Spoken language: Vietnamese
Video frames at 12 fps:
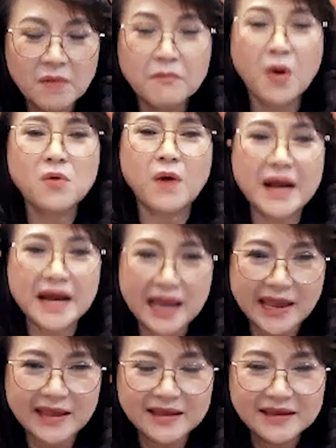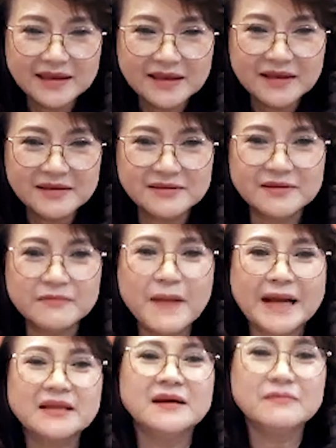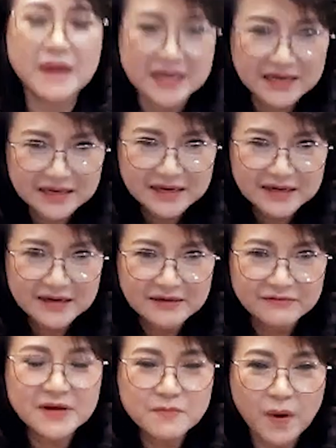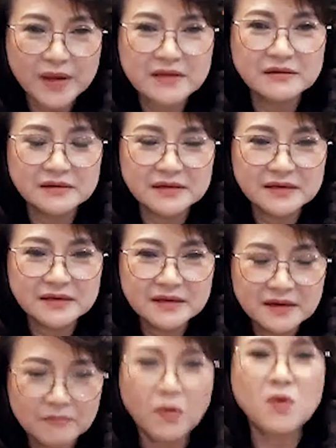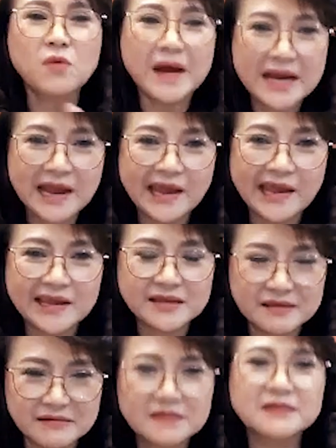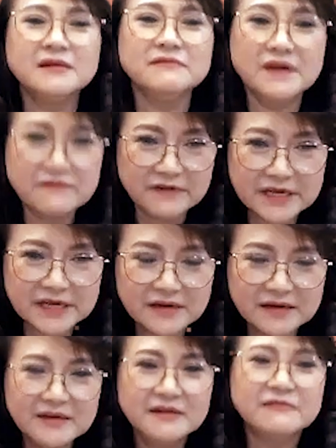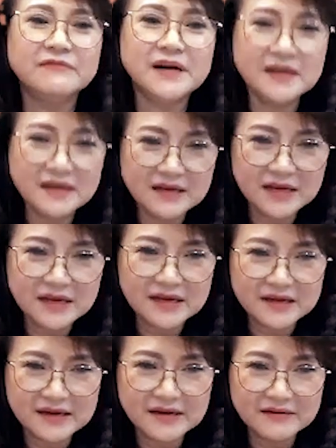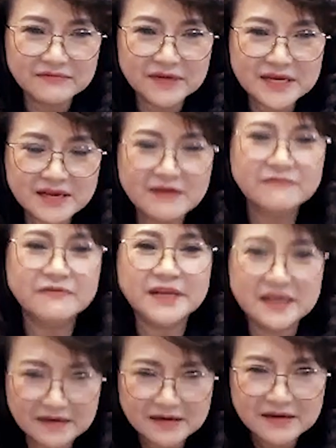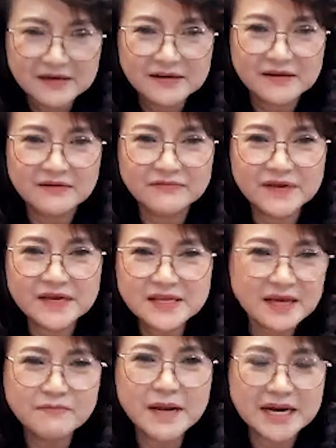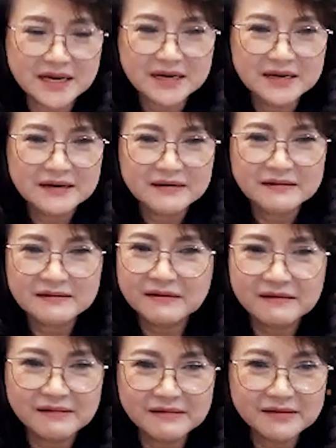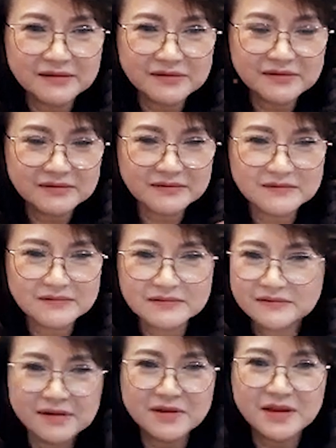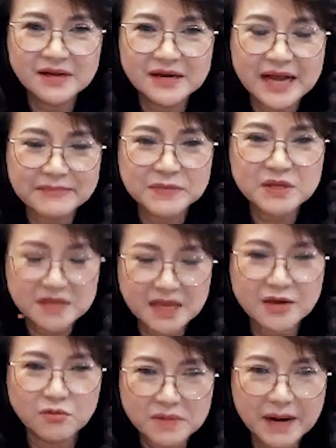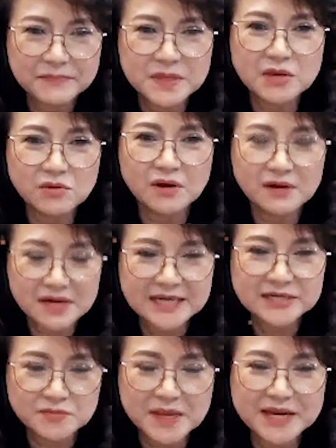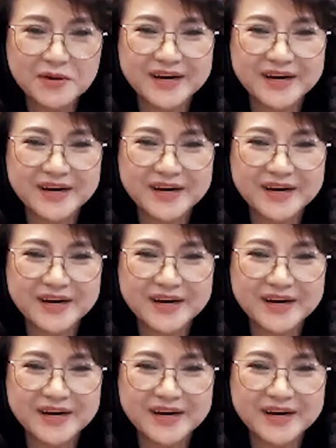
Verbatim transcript: mối quan hệ giữa bản thân mình với mọi người mối quan hệ giữa tư vấn viên với à, với nhân viên à, với chính mình nó nó làm cho chị cũng gặp nhiều khó khăn trong giai